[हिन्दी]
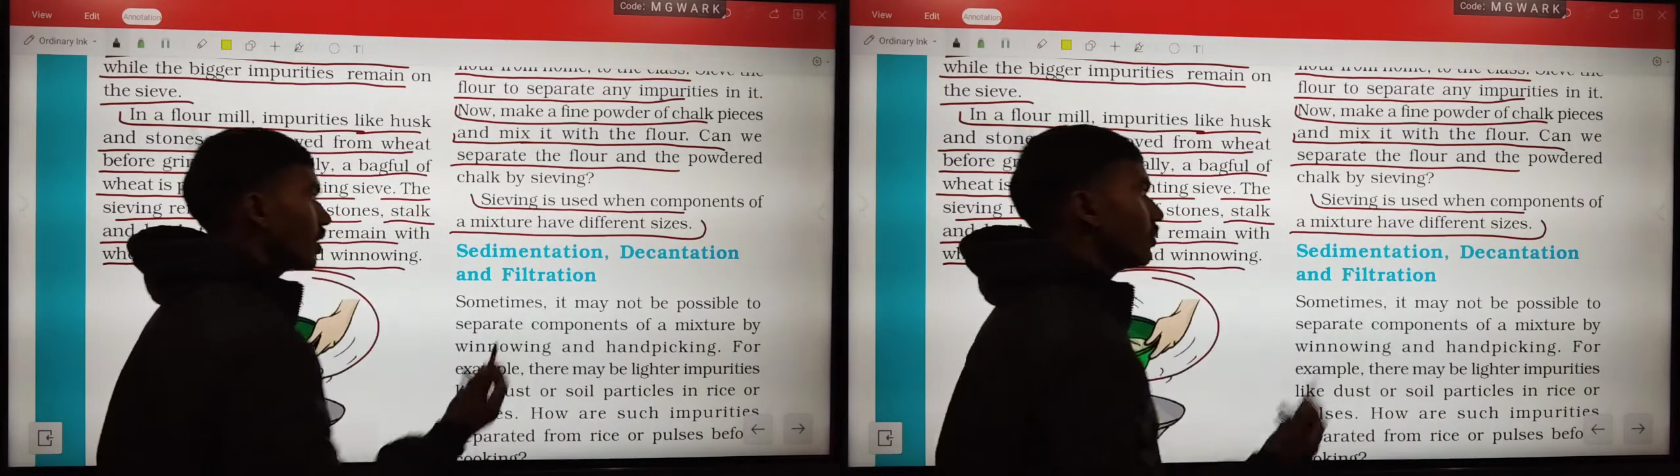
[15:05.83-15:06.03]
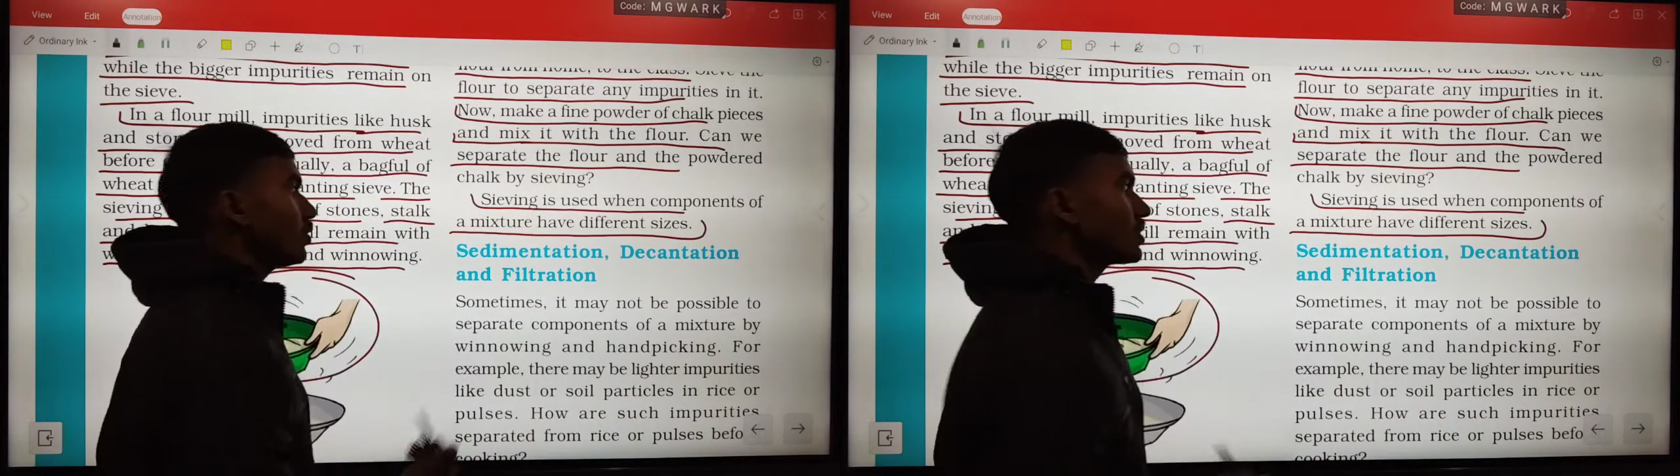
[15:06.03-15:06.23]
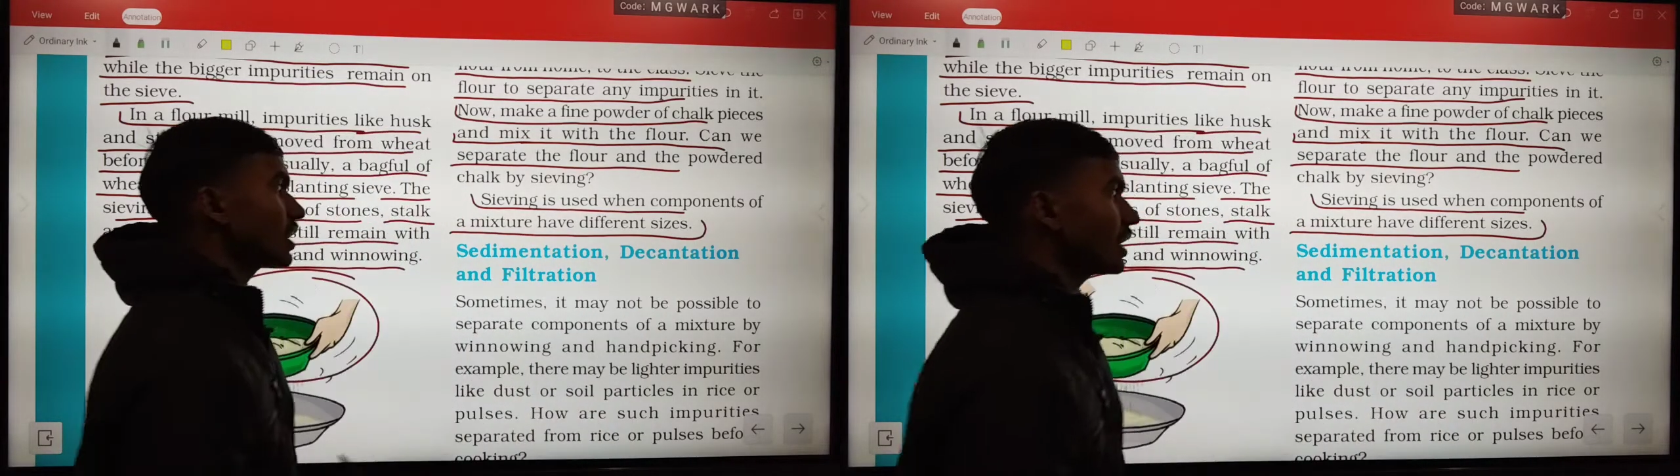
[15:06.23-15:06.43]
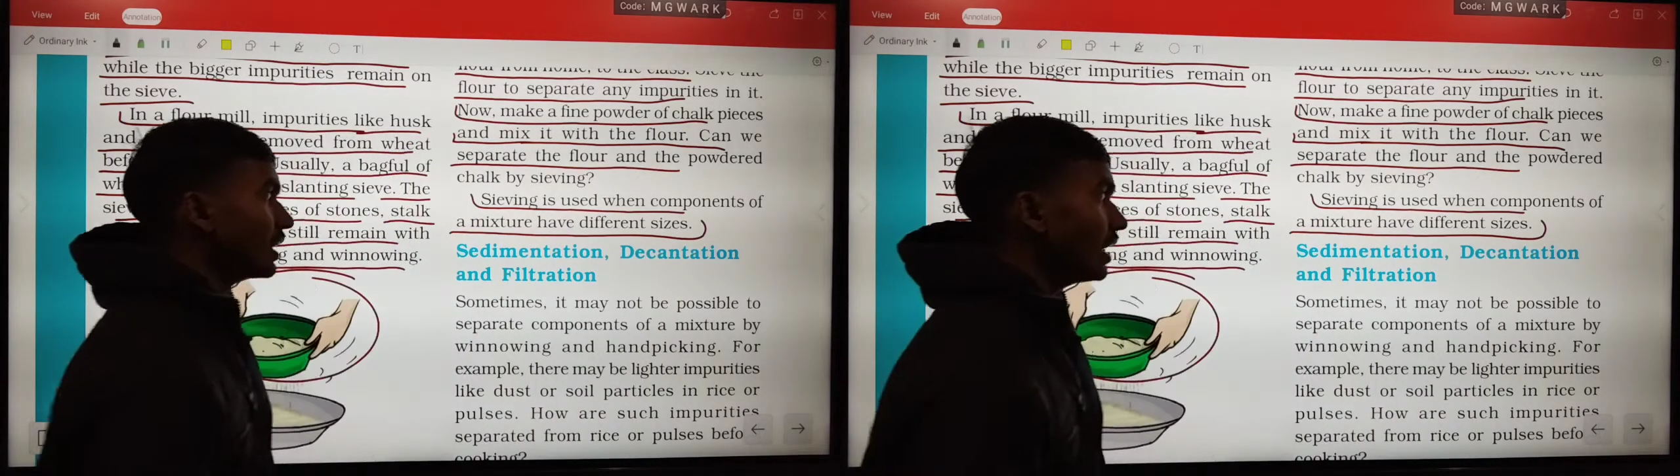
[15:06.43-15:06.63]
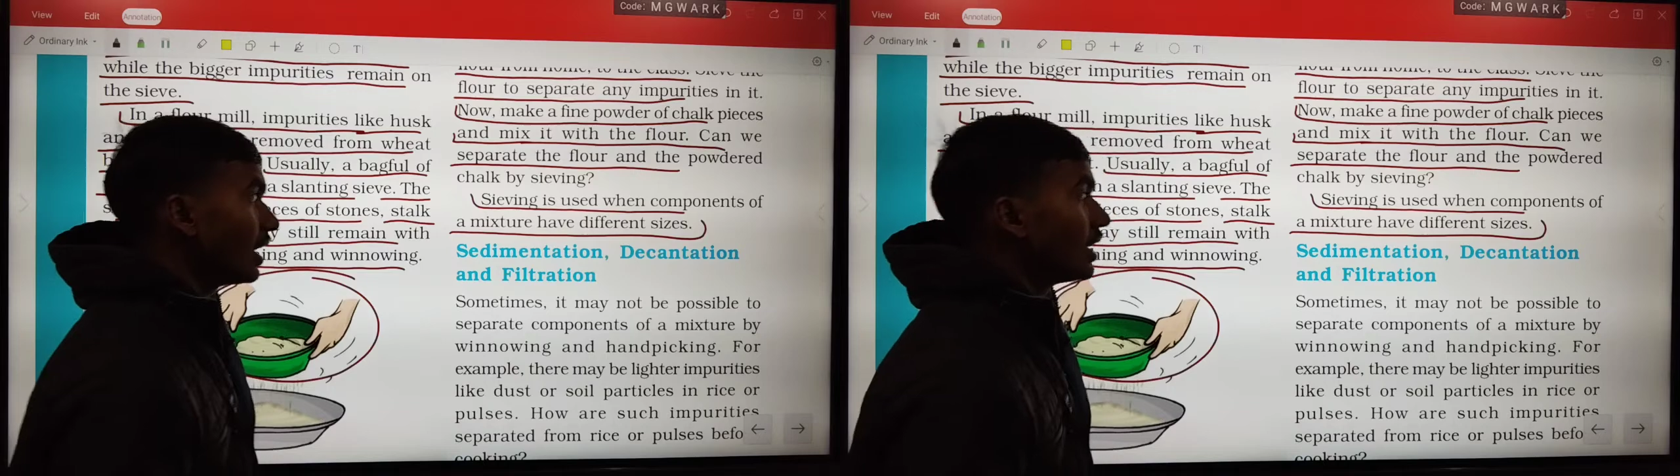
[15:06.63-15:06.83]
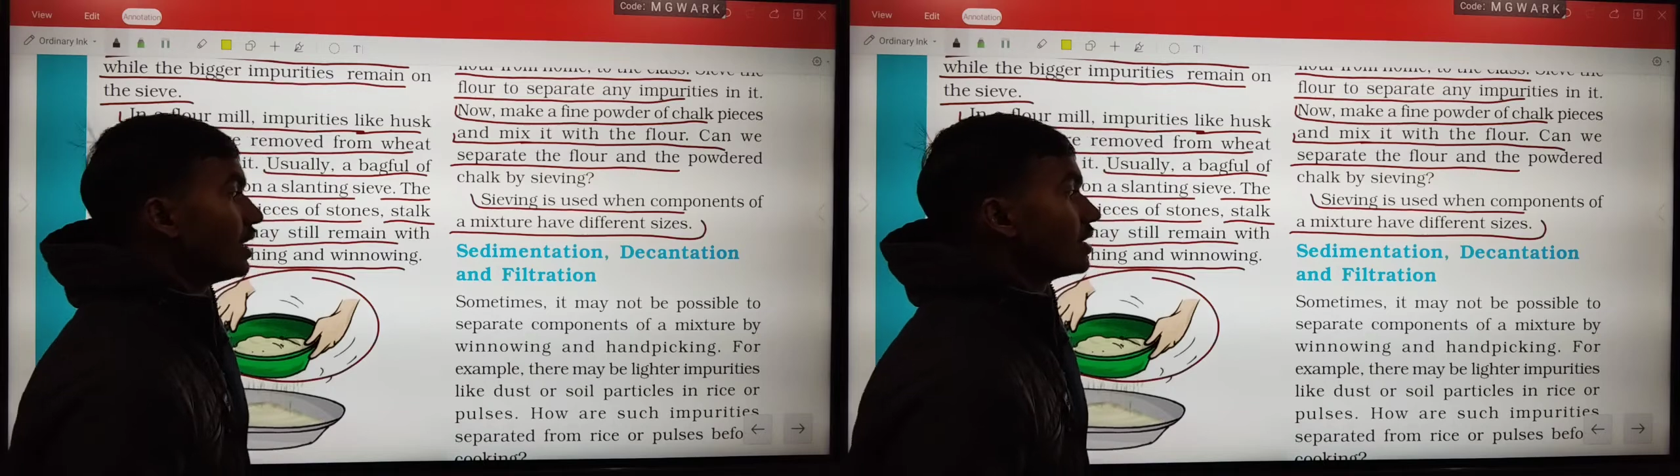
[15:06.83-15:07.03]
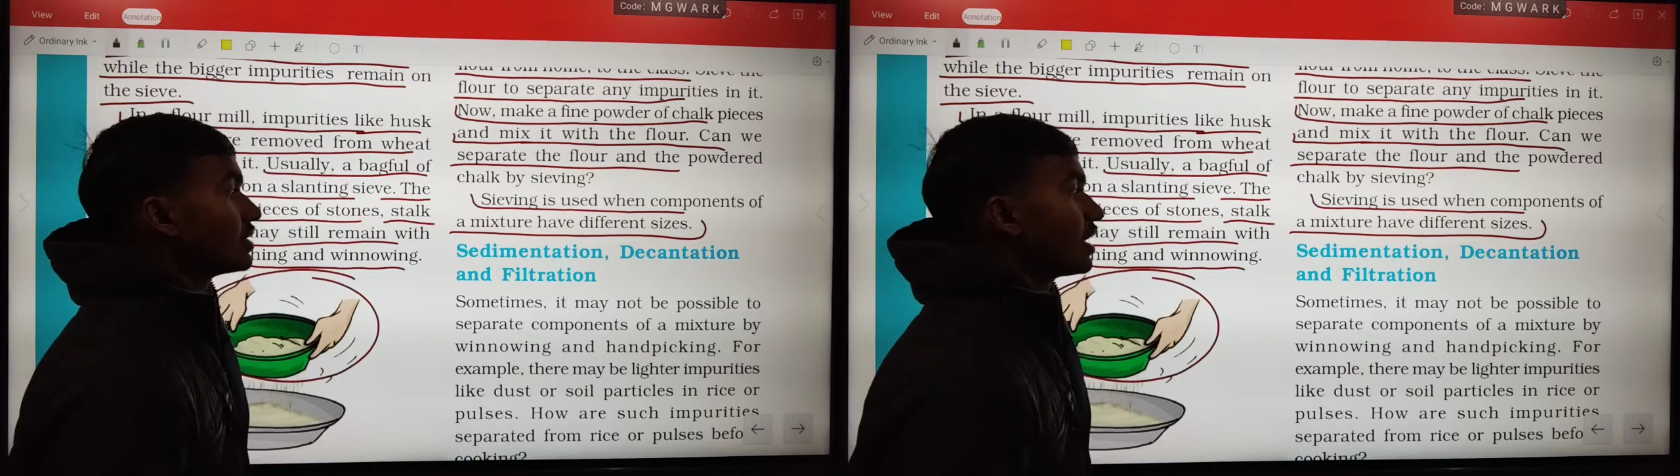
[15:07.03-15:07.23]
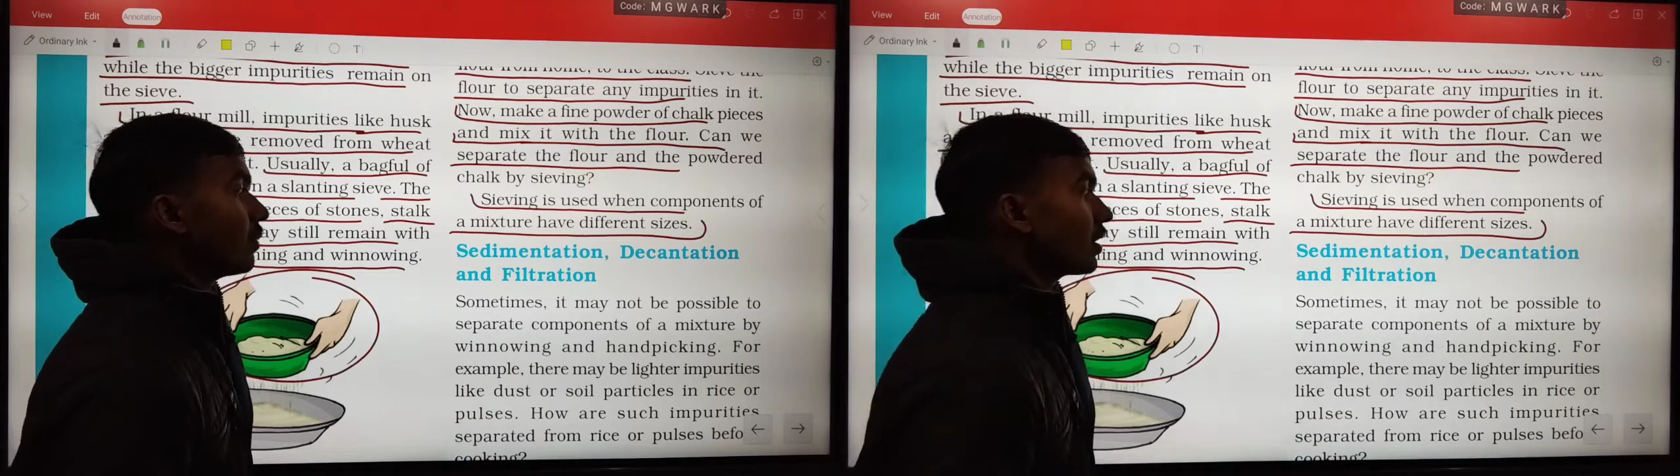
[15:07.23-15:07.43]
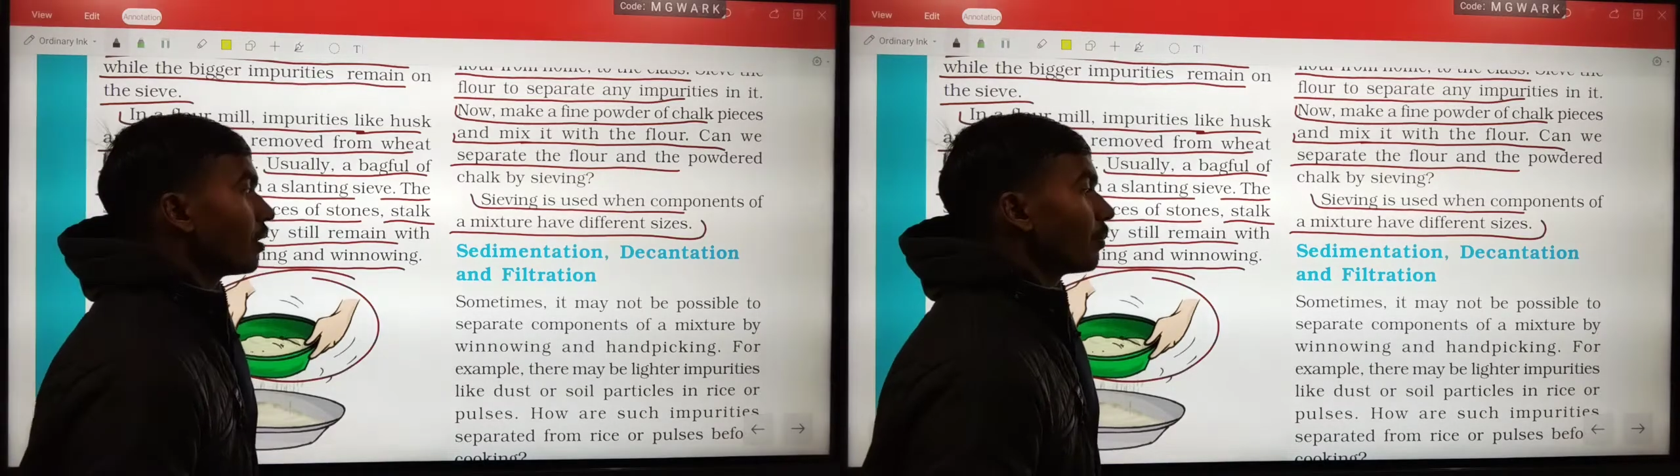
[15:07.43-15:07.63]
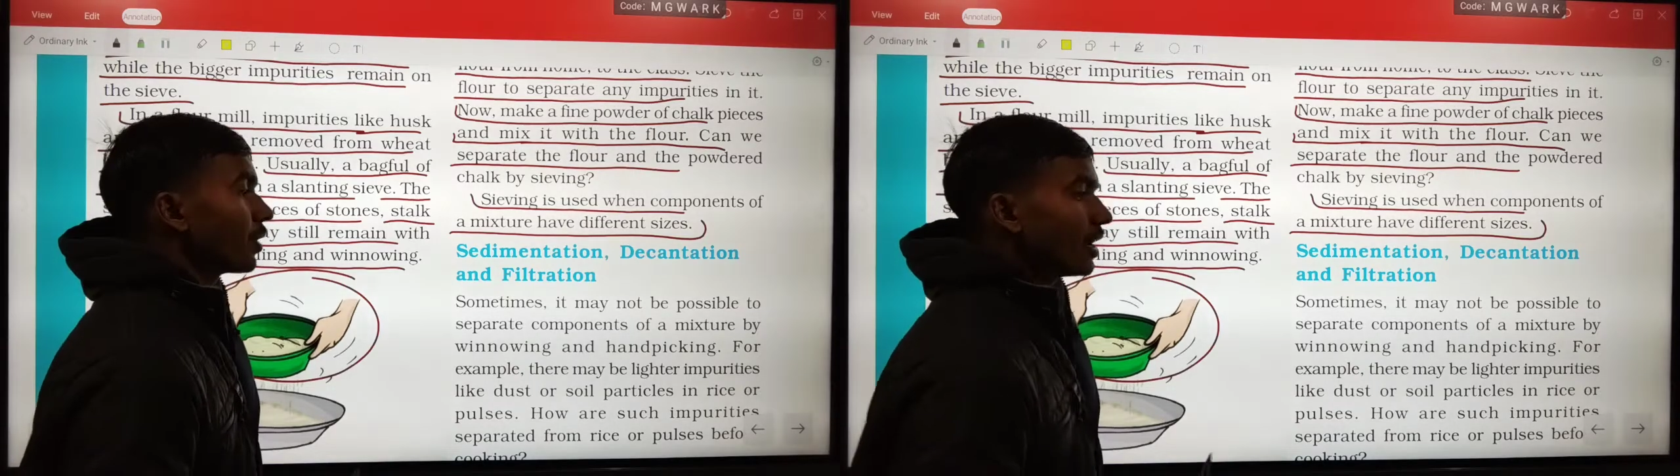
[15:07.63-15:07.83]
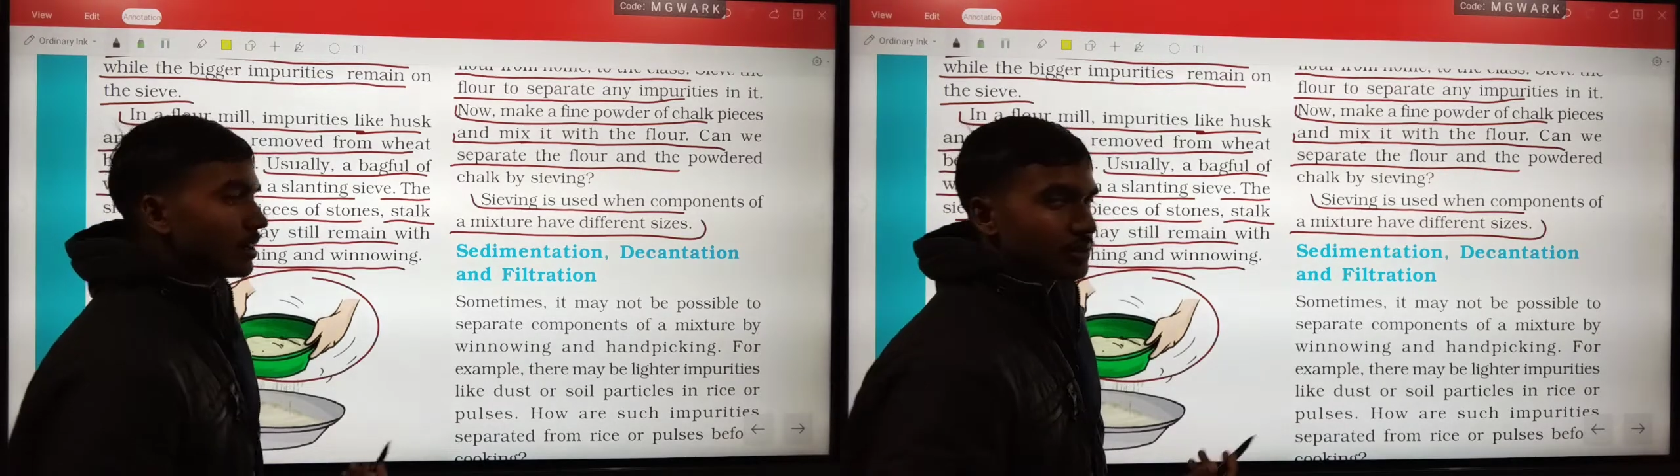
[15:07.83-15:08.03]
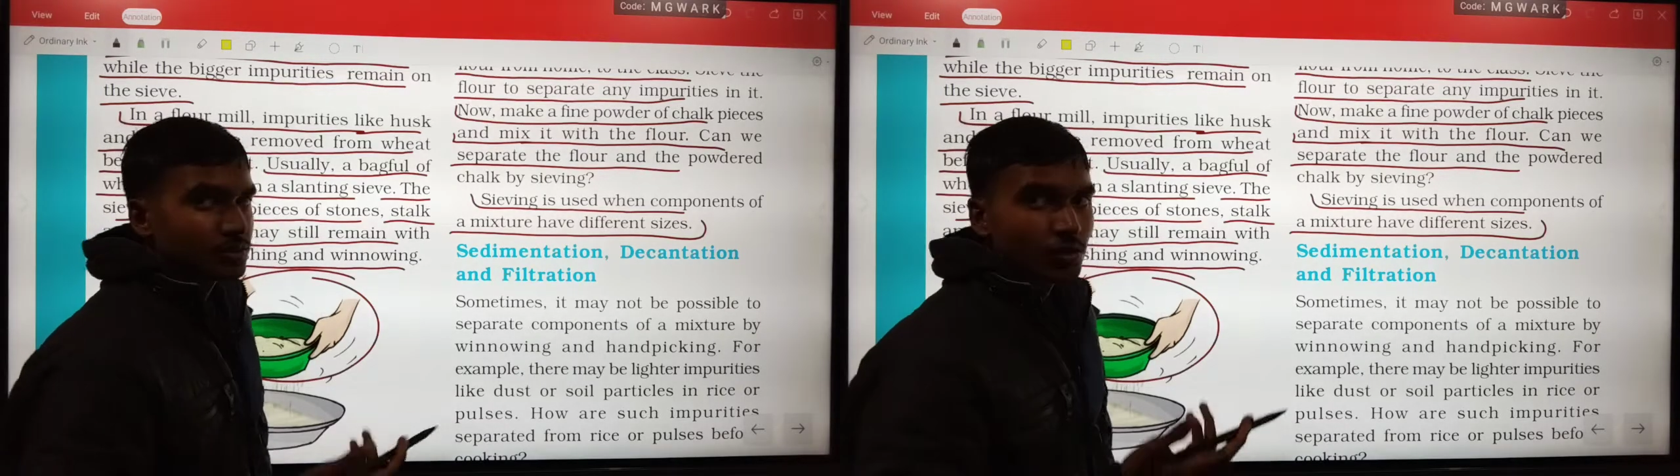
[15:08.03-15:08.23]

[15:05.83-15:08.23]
लोग कब यूज करेंगे जब कंपोनेंट